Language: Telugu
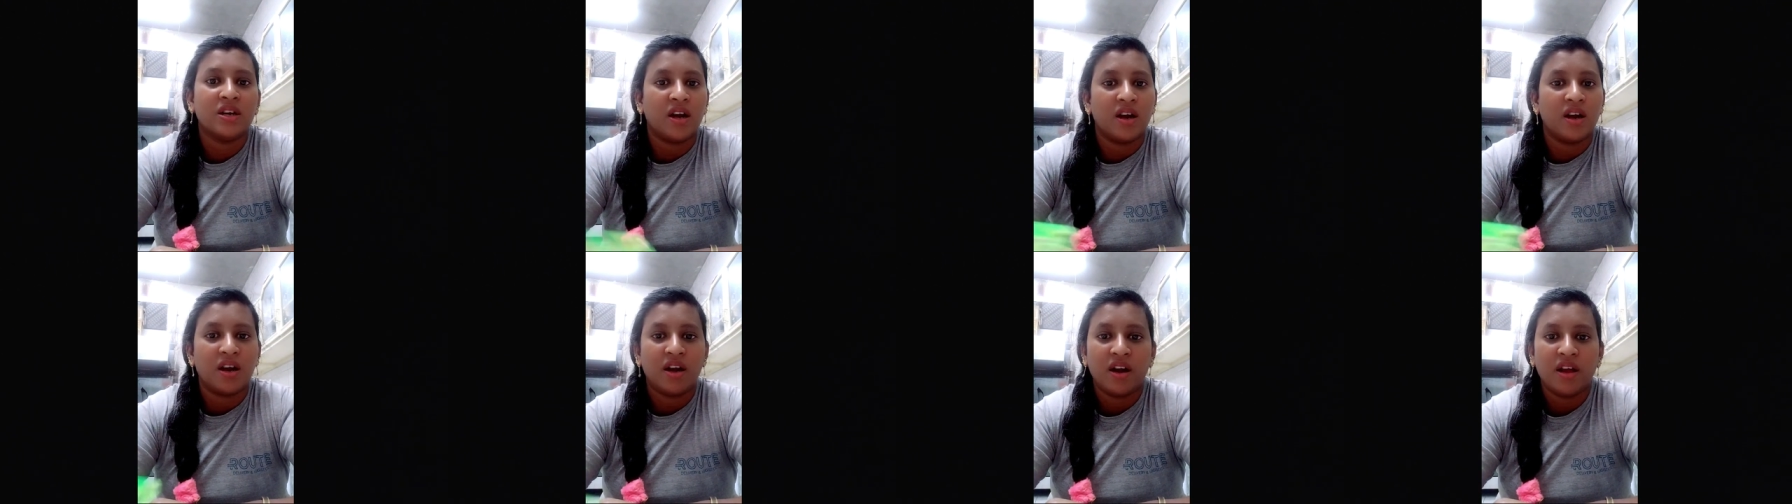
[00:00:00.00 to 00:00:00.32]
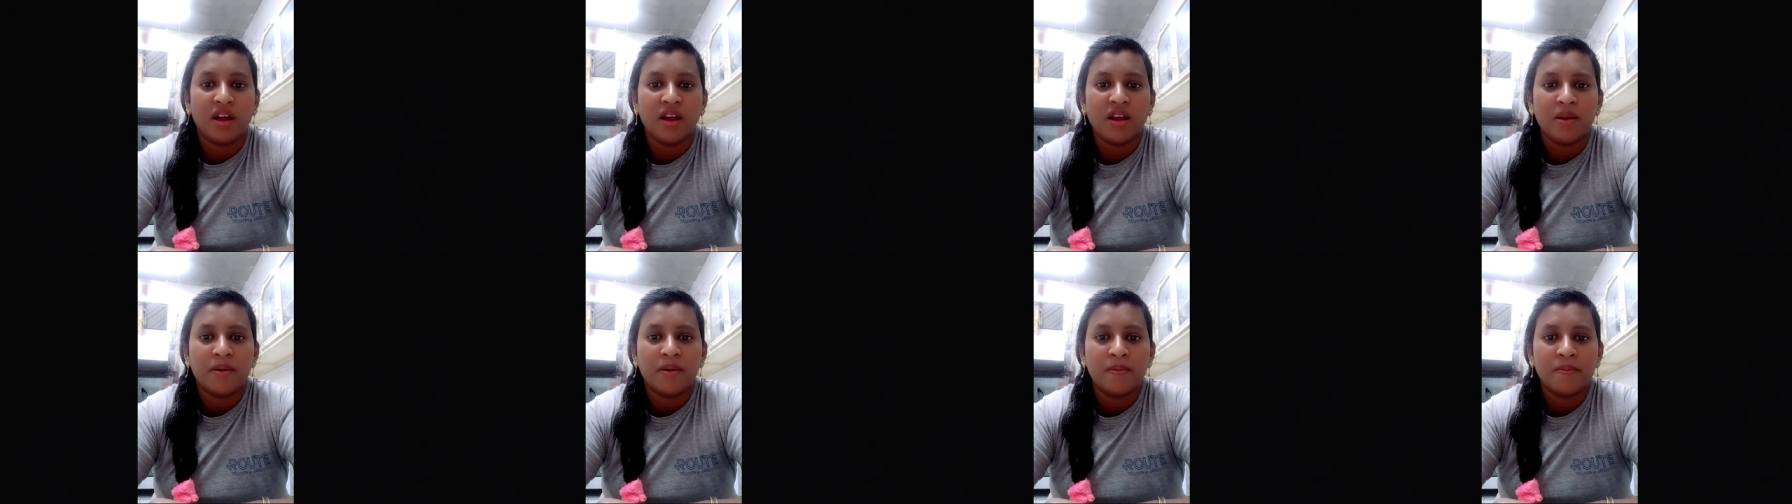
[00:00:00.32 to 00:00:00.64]
అని
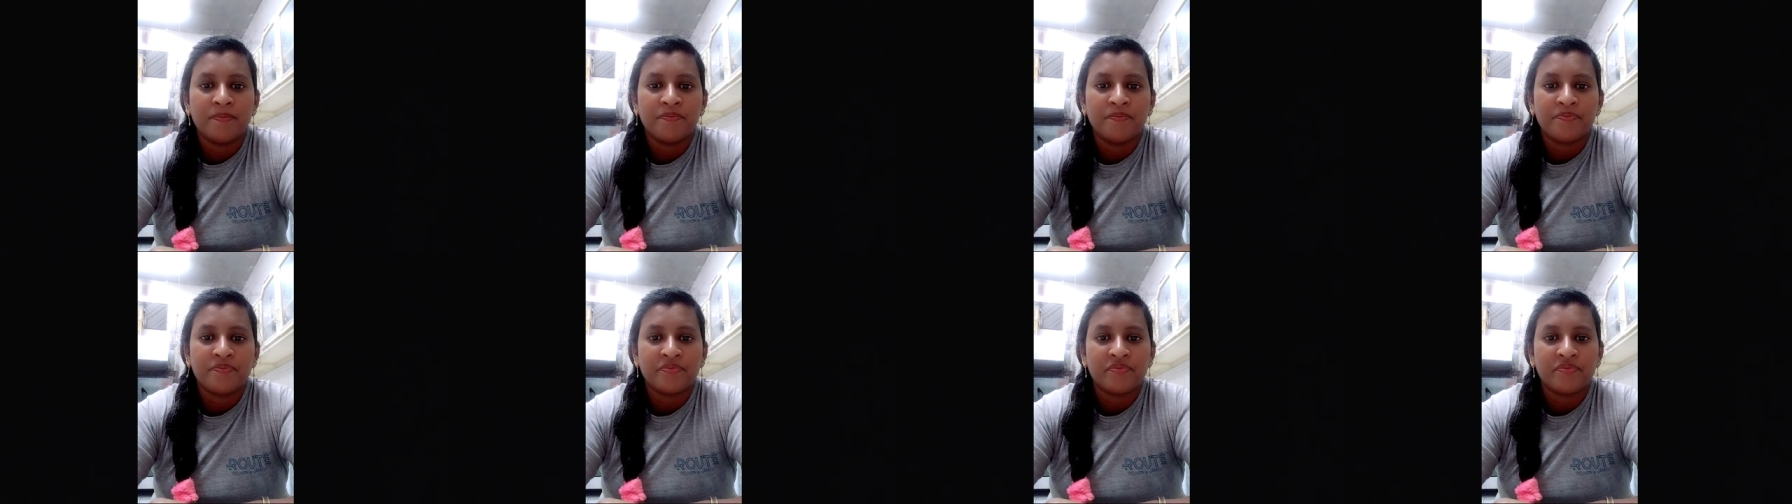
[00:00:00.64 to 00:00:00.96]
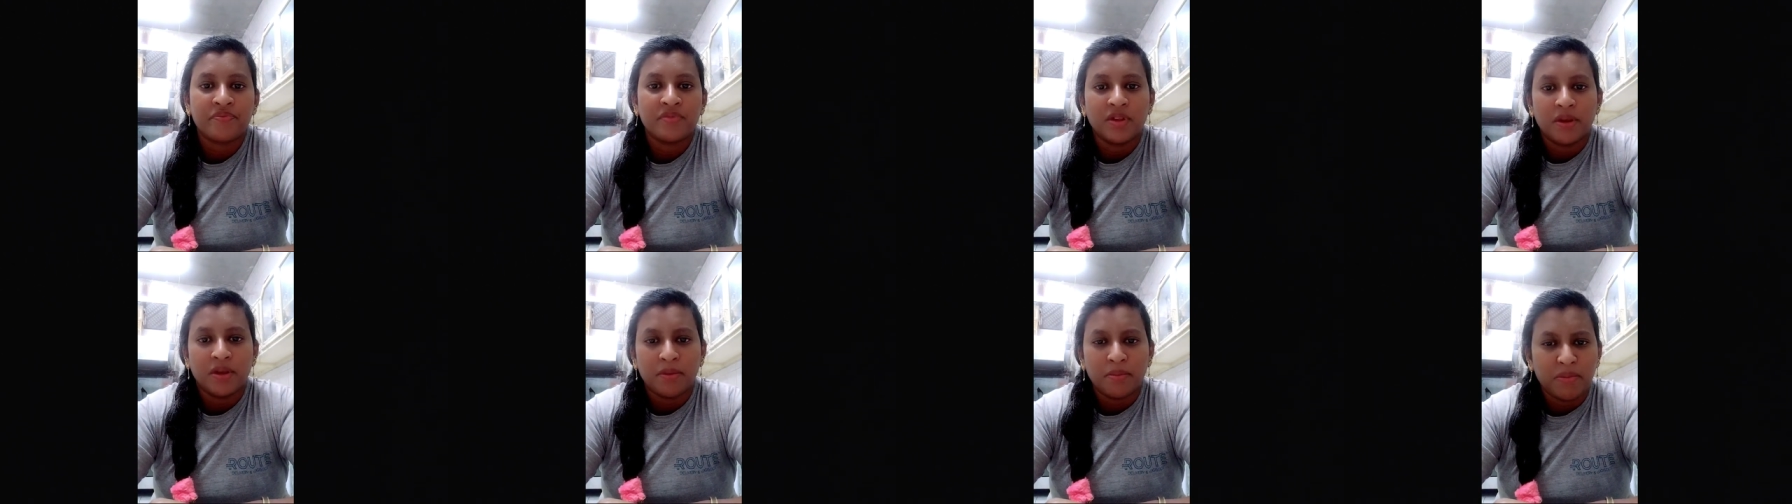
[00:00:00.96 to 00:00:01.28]
అంటే
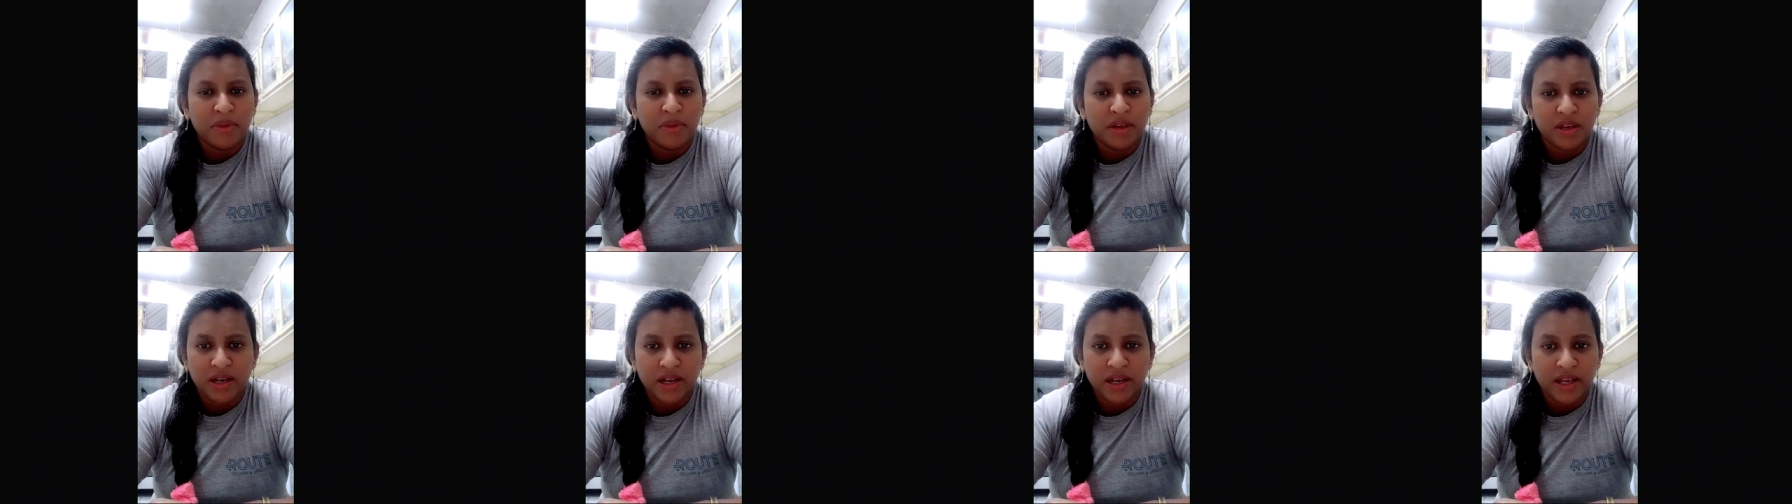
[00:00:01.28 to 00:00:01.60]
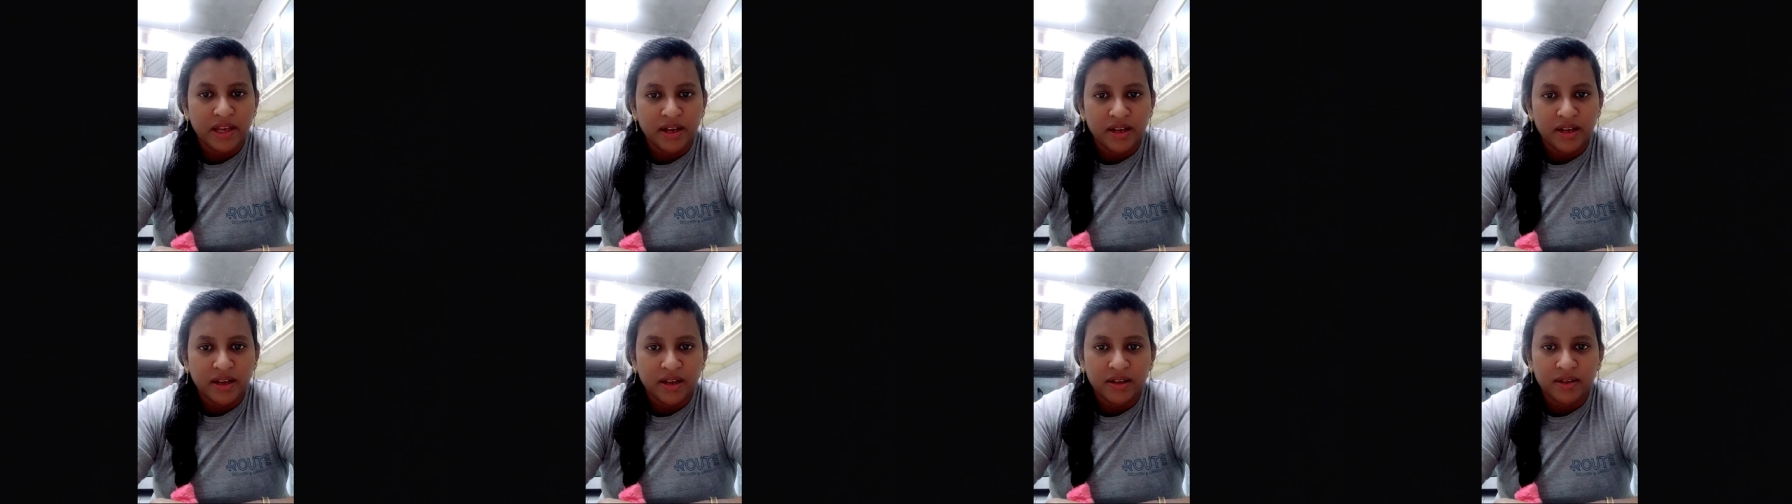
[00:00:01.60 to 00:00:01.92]
మీకు
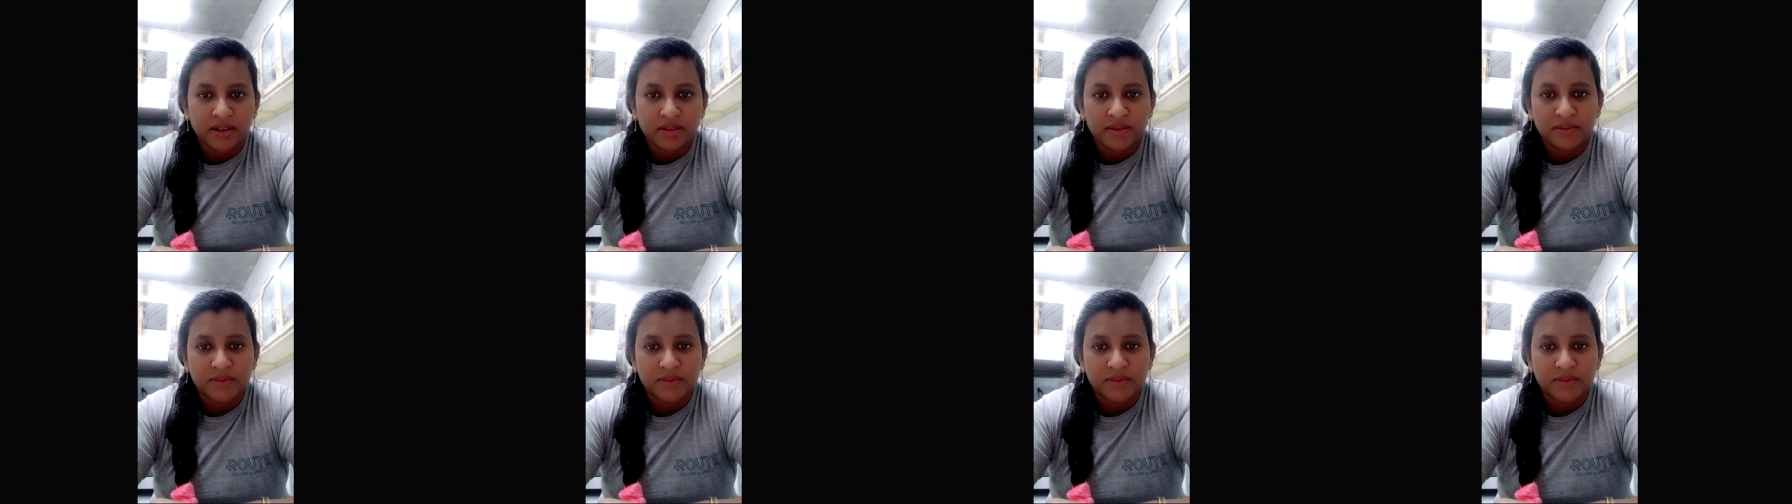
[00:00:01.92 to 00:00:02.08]
లేరా